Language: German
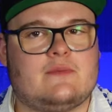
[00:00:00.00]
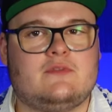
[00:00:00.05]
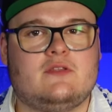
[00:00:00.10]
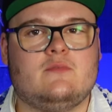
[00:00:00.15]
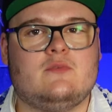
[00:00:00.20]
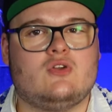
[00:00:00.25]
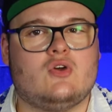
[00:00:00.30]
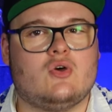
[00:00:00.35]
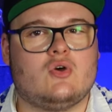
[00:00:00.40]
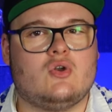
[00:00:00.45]
habt ihr
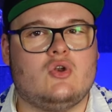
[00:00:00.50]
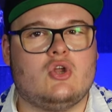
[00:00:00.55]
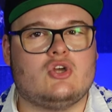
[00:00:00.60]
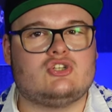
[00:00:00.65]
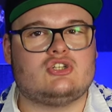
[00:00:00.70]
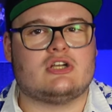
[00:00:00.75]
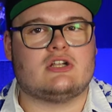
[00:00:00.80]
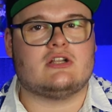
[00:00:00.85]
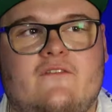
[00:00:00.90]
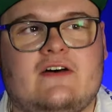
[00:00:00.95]
mit euren
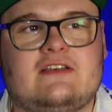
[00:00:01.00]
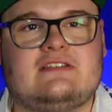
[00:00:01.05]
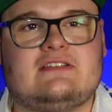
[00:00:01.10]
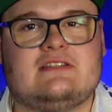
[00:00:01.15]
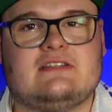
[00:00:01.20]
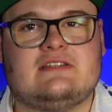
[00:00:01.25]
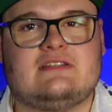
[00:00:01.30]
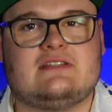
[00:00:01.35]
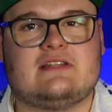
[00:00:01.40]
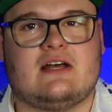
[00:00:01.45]
Löchern? Was
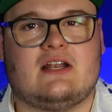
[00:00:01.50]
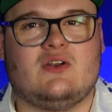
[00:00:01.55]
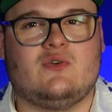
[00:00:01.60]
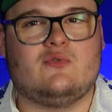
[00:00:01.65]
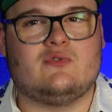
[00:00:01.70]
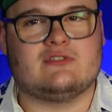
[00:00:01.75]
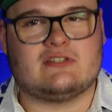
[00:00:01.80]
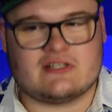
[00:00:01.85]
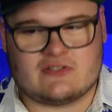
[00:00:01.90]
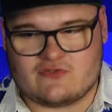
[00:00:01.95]
ist da
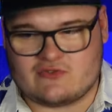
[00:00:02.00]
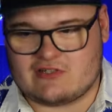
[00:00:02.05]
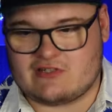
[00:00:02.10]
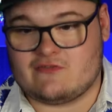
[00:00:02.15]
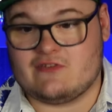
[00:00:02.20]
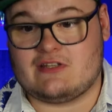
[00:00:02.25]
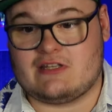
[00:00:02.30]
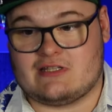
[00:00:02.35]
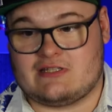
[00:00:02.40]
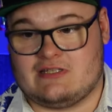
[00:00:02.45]
los? Also das
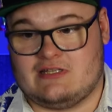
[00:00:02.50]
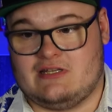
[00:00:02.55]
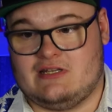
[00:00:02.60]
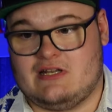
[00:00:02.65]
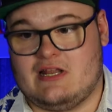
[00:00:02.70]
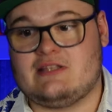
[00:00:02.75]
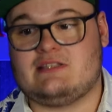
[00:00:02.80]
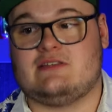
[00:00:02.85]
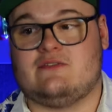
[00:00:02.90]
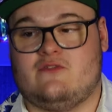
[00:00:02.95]
wird jetzt in den
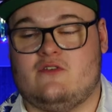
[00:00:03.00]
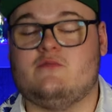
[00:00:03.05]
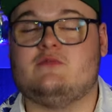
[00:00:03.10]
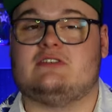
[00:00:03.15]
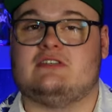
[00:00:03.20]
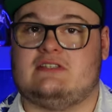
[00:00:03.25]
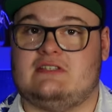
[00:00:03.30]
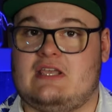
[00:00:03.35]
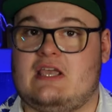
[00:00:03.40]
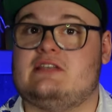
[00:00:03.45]
letzten Filmen,
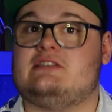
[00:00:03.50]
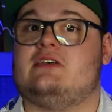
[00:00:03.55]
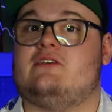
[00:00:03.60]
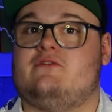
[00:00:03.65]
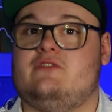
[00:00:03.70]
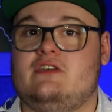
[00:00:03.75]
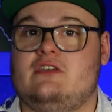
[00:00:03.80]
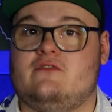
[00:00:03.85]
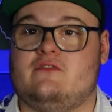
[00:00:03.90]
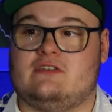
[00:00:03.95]
ist das sehr, sehr
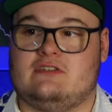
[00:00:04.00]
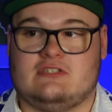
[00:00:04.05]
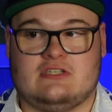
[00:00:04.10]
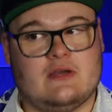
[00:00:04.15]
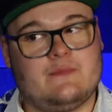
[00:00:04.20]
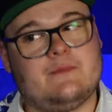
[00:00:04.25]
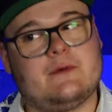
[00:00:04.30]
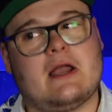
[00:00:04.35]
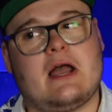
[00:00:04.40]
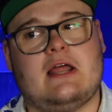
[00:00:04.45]
viel gewesen. Ich
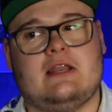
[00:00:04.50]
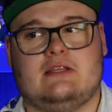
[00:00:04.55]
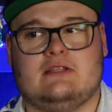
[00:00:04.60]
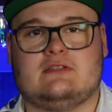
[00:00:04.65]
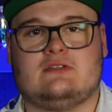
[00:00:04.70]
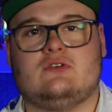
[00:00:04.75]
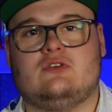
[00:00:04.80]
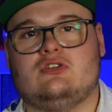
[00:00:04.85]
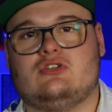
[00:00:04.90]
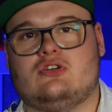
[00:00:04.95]
ich habe
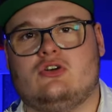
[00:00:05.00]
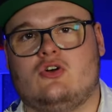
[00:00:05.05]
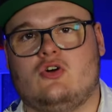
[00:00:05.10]
Guardians noch nicht